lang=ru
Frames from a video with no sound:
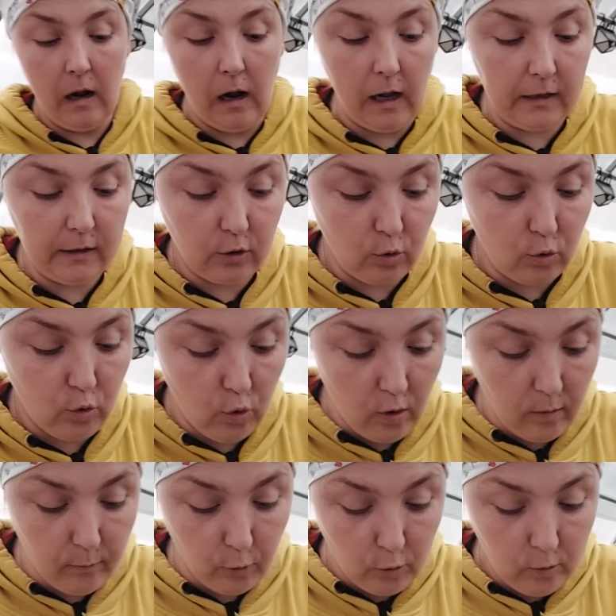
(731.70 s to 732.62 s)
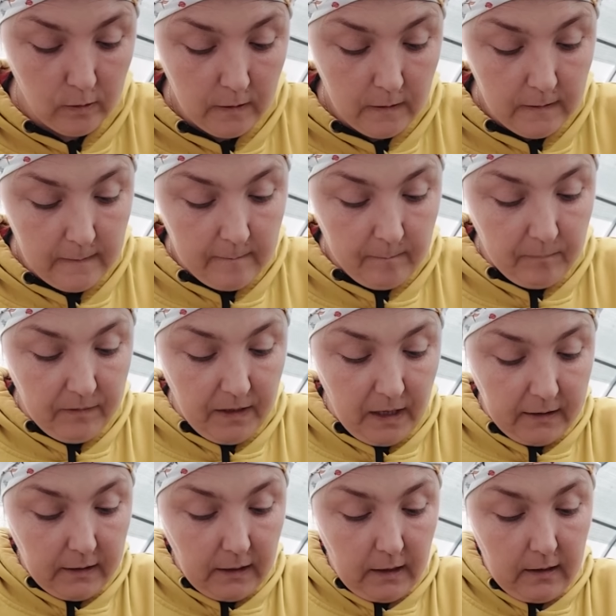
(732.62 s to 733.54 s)
А другому
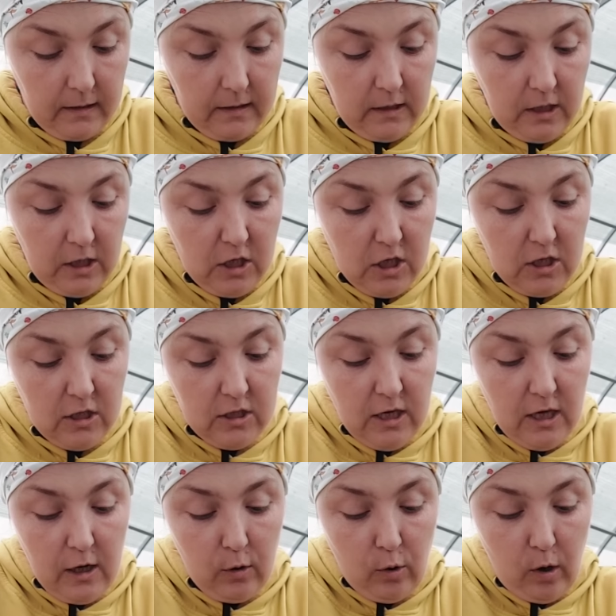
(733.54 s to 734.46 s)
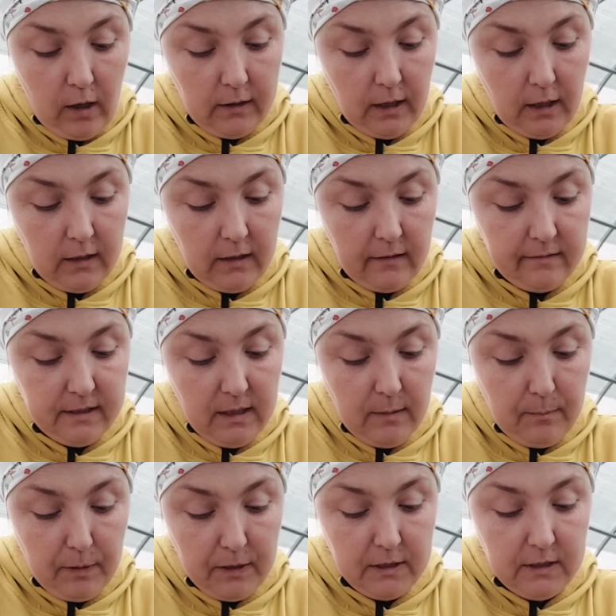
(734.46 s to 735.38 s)
надо не неделю, а надо
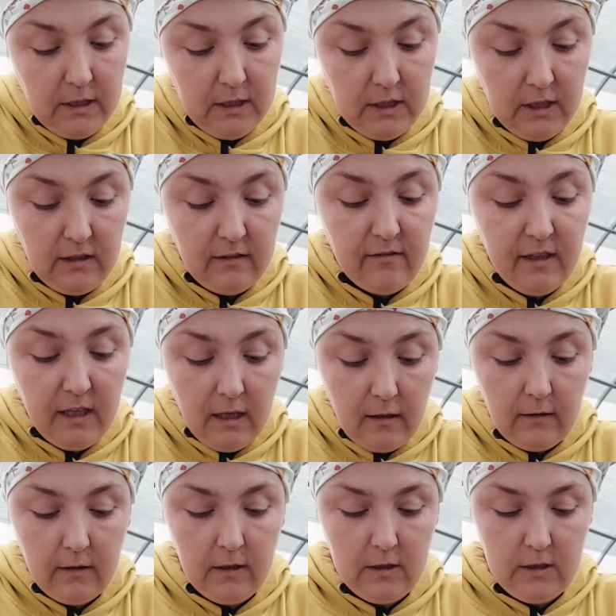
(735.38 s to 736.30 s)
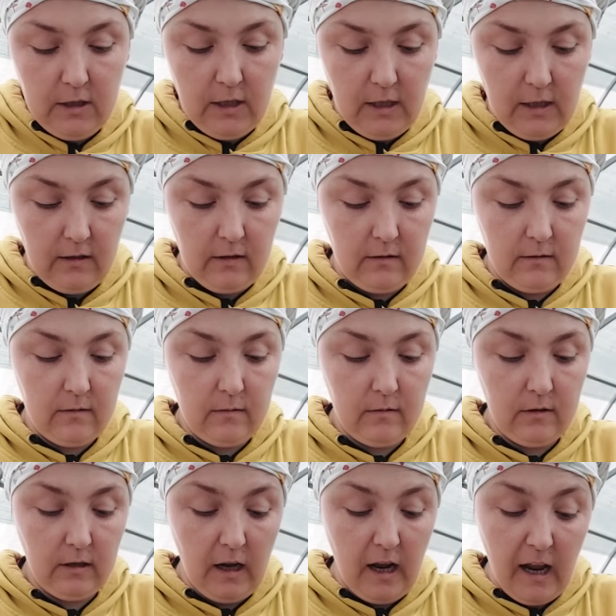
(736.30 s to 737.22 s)
все, простите, две недели.
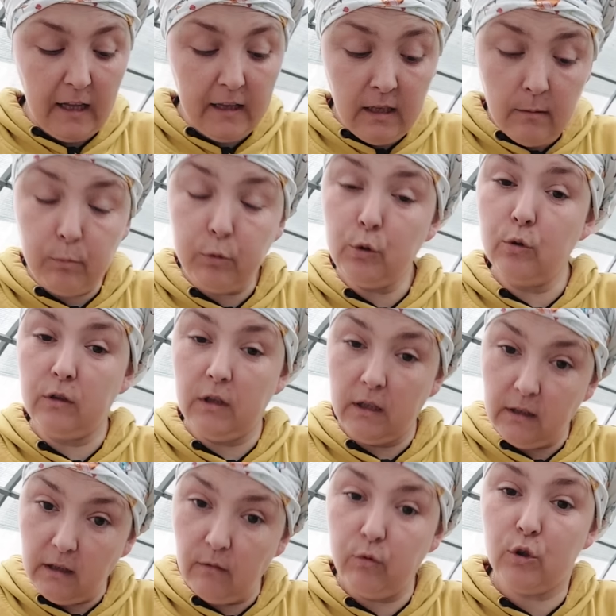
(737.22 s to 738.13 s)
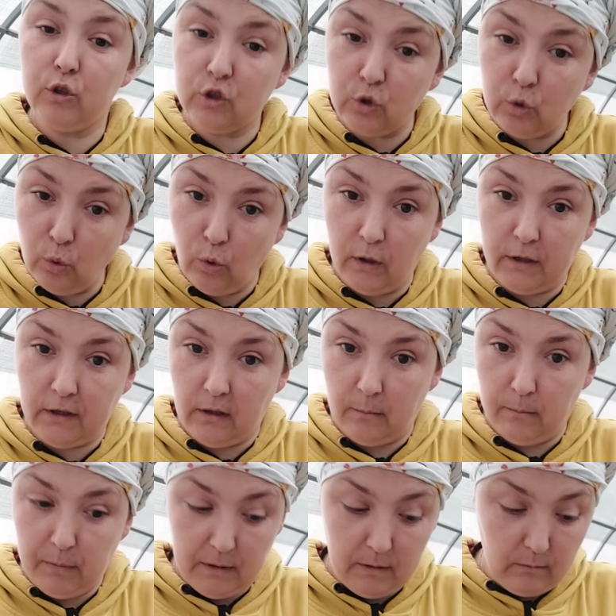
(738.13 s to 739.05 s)
А они будут одного
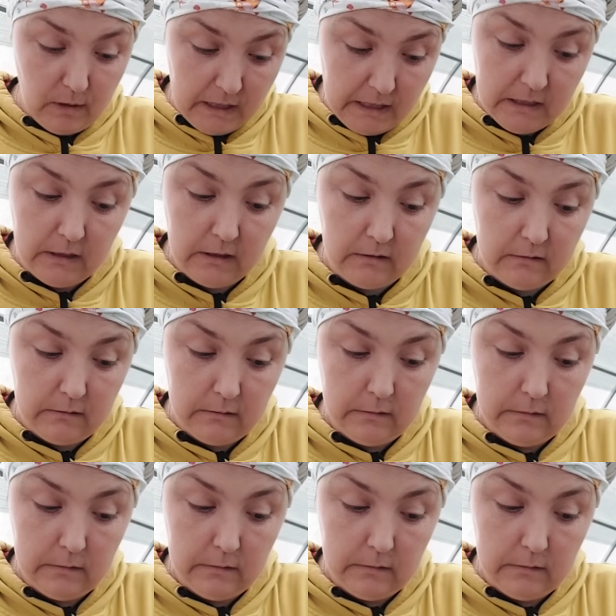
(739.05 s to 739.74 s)
сорта, понимаете?